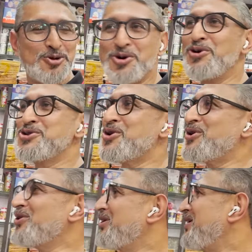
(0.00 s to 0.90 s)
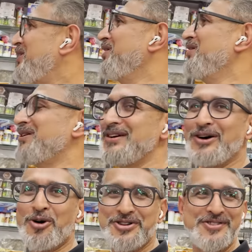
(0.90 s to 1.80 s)
तो जो जो uh,
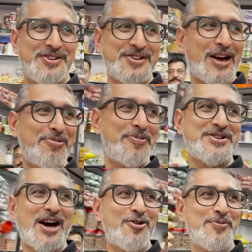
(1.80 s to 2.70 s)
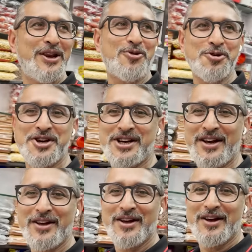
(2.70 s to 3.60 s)
और जिस जिस जगह पर मैं जा रहा हूँ मेरी कोशिश है
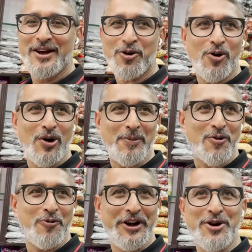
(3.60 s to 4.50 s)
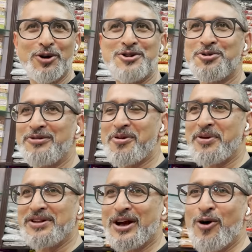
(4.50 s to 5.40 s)
को आपको वीडियो की सूरत में
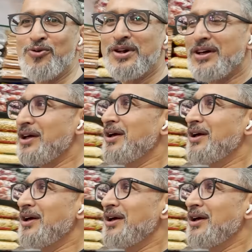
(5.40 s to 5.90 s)
मैं दिखाऊँ